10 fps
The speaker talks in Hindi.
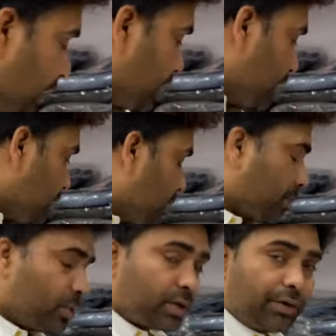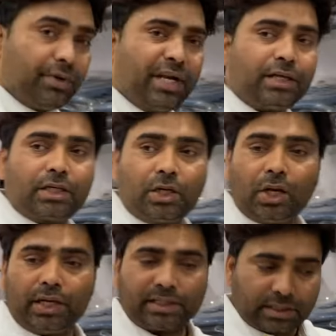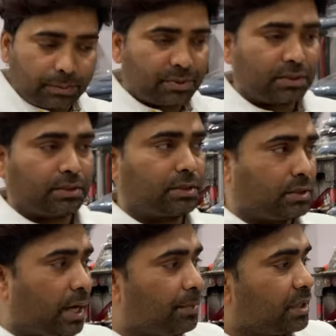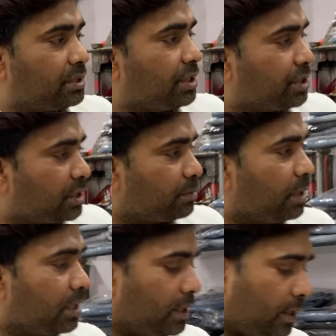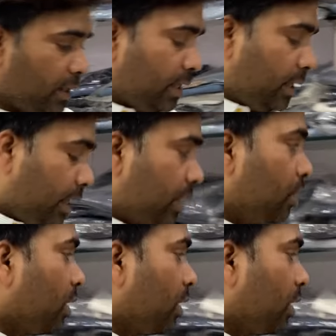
शर्ट्स में आपको राउंड नेक कलर सब टाइप के टी शर्ट्स मिलेंगे एक और